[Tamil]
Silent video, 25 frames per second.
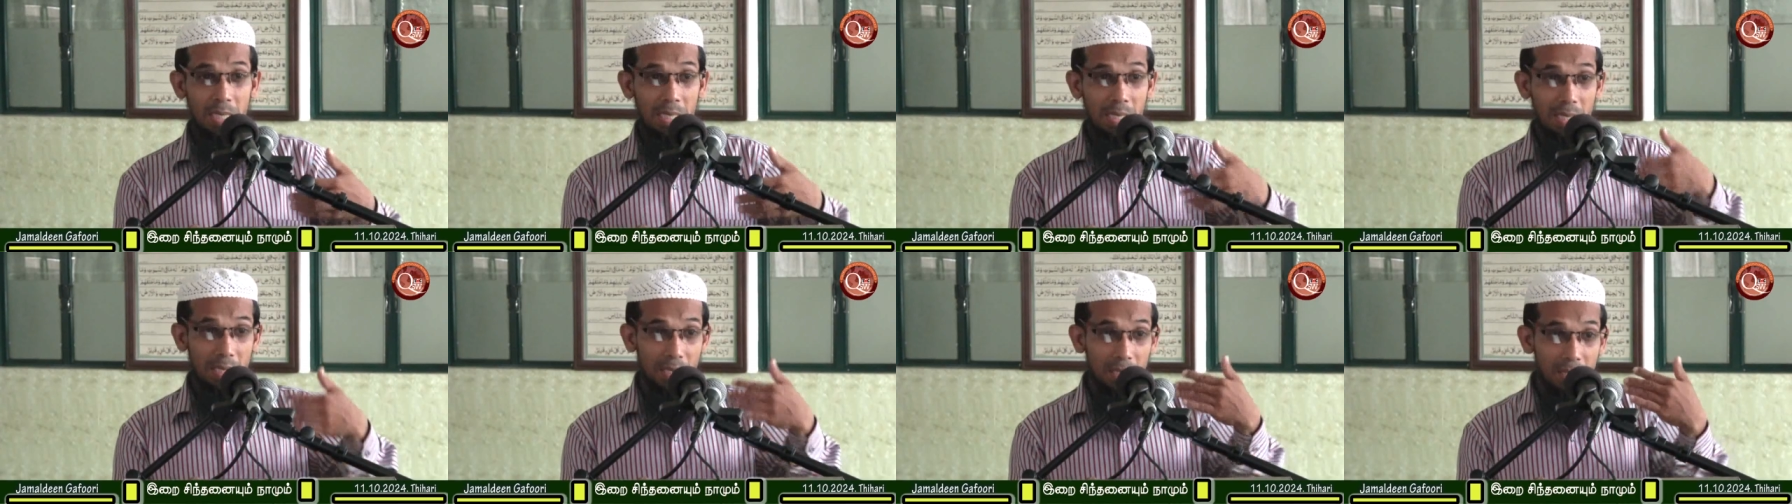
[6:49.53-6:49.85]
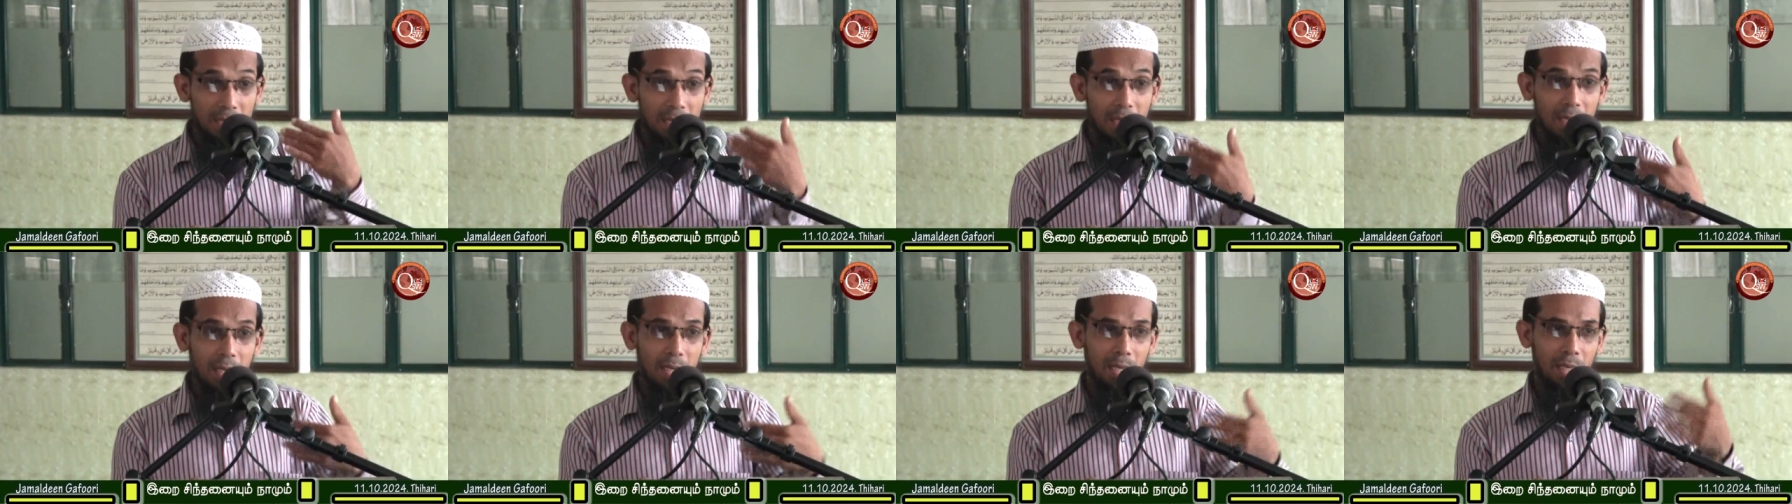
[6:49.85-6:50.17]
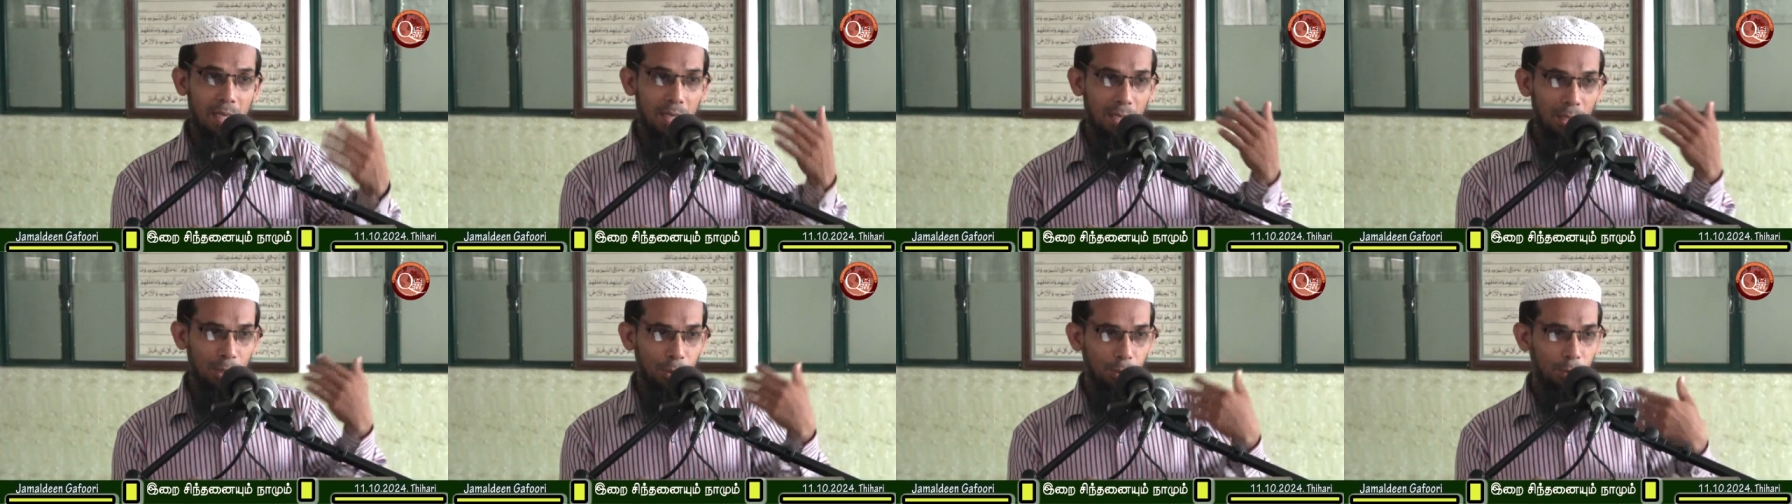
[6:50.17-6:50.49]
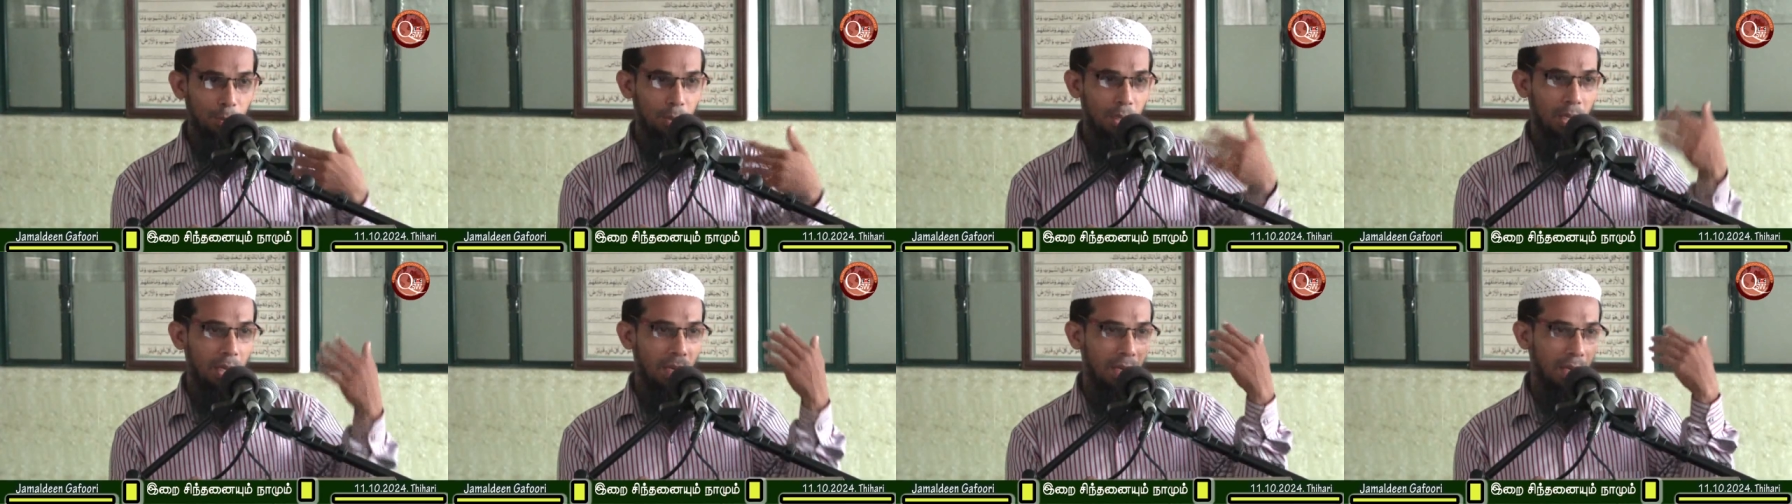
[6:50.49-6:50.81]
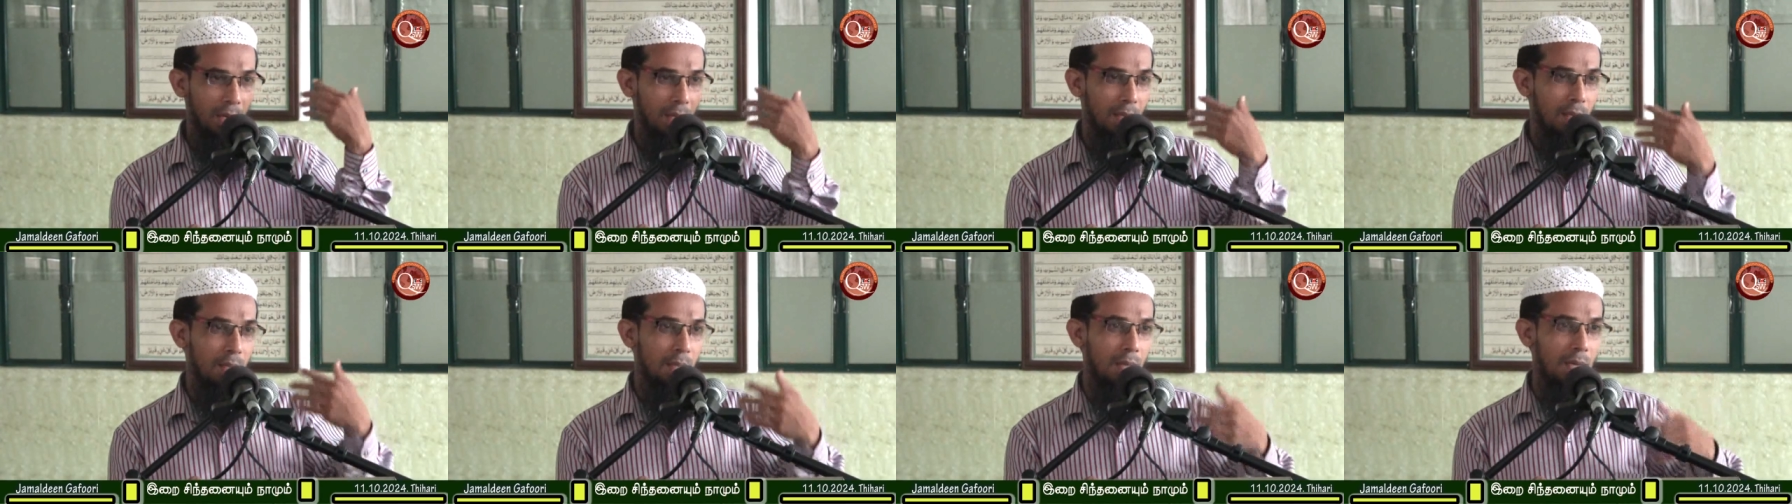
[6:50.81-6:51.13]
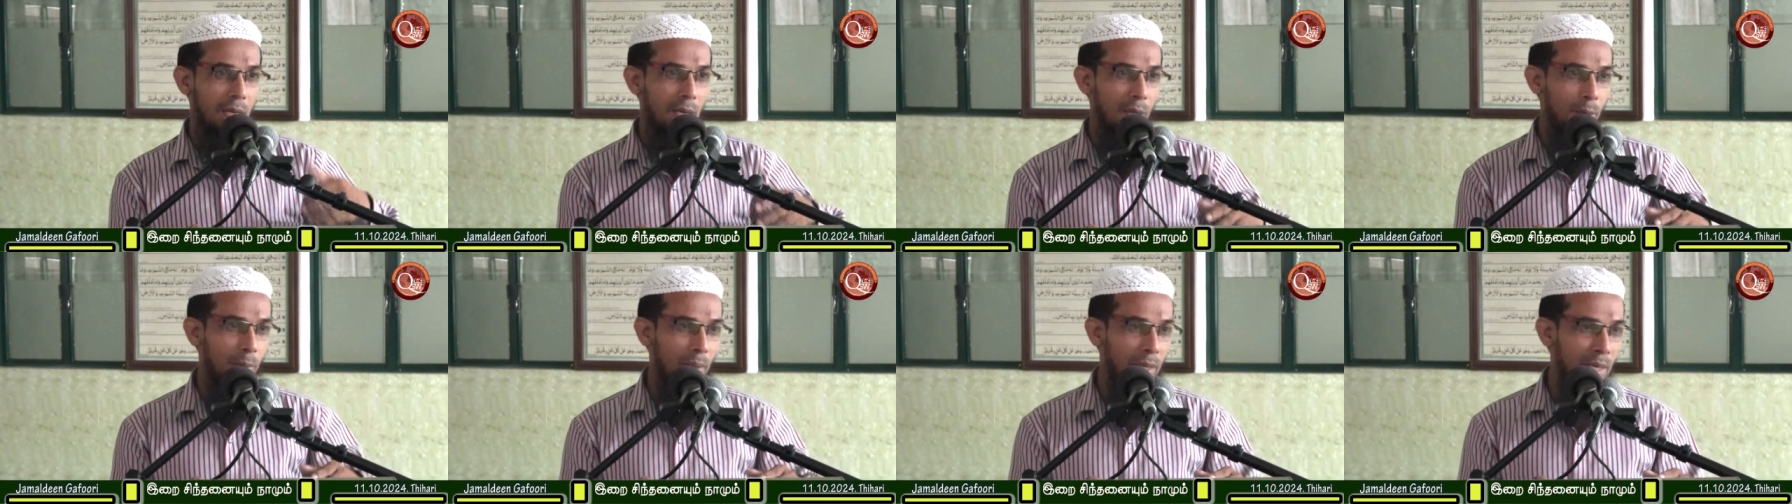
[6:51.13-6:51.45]
நின்ற நிலையிலும் நீங்கள்
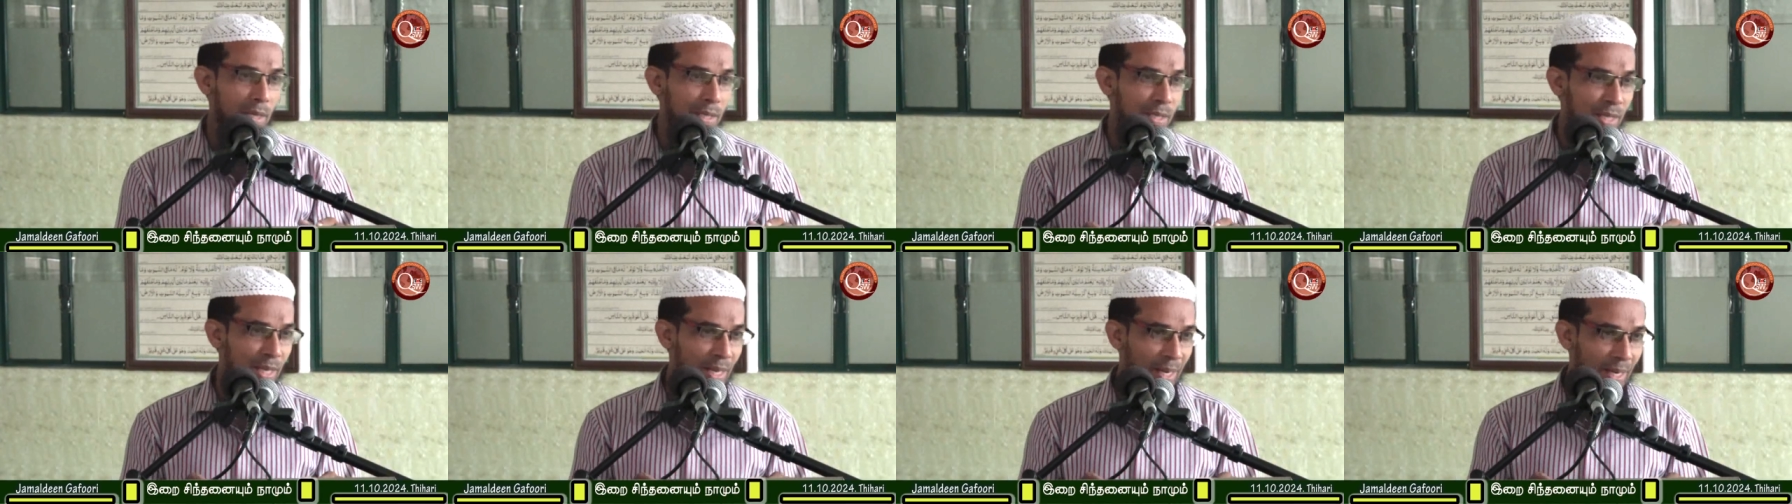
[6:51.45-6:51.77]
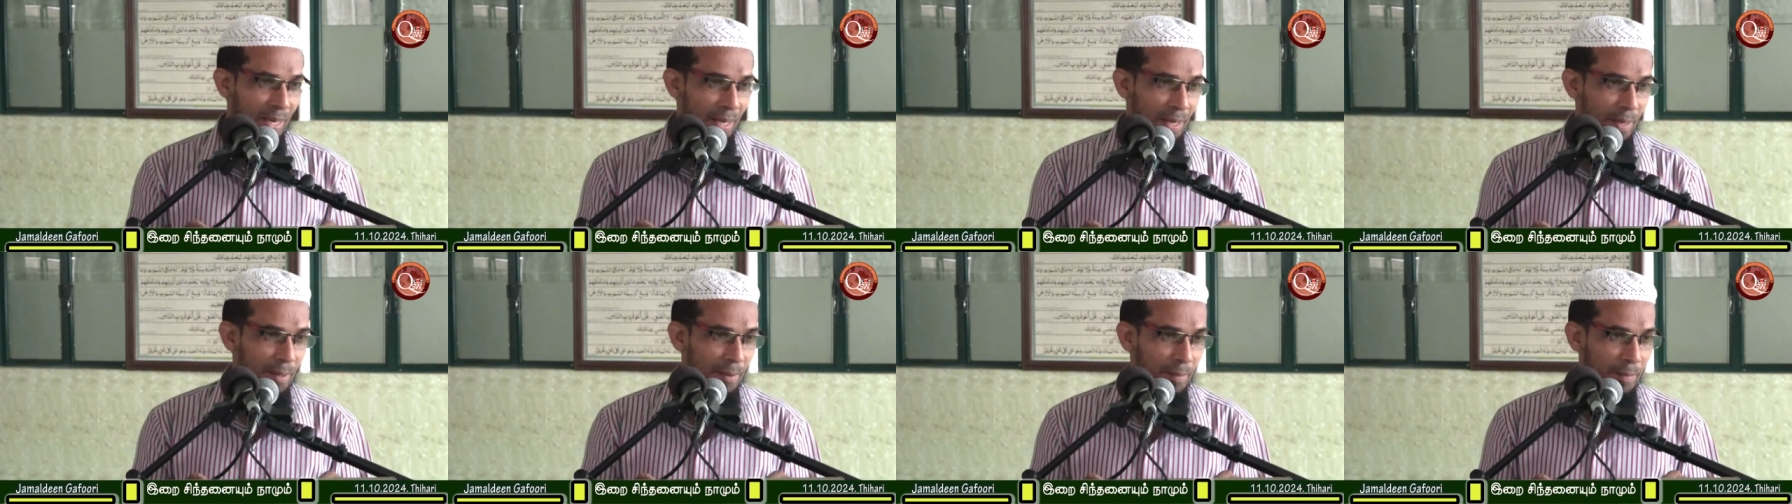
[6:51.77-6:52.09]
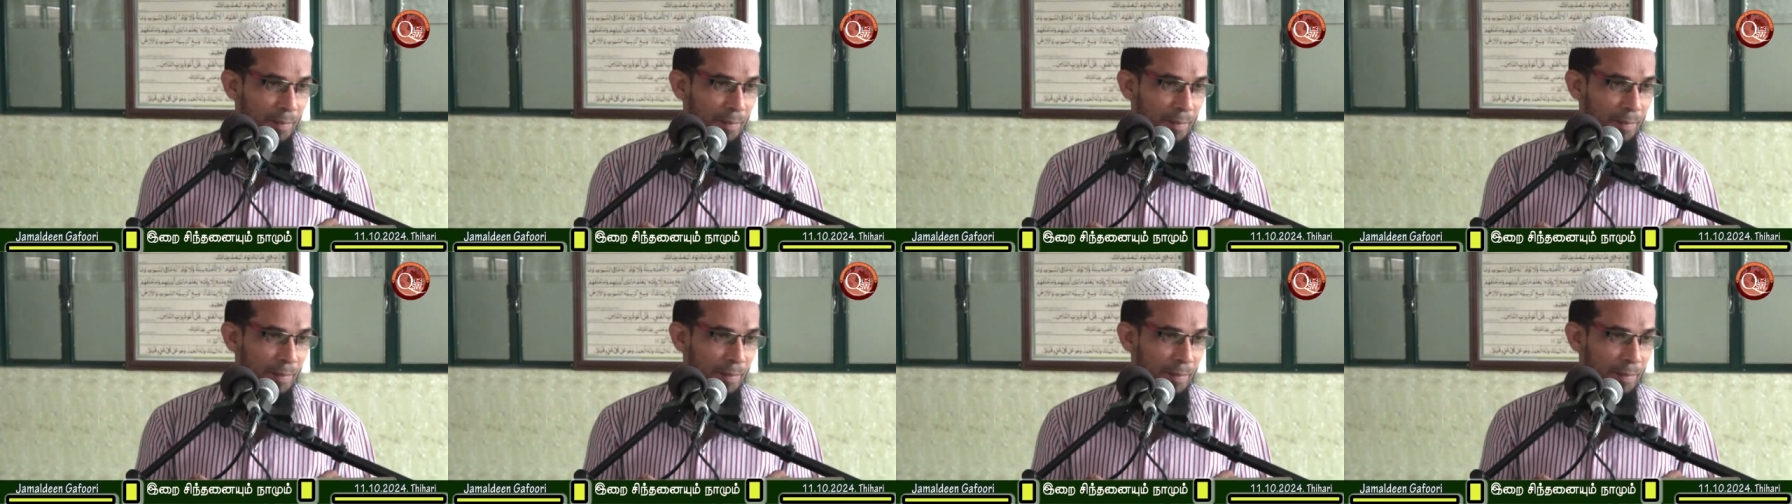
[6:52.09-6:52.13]
அல்லாஹுவே செய்யுங்க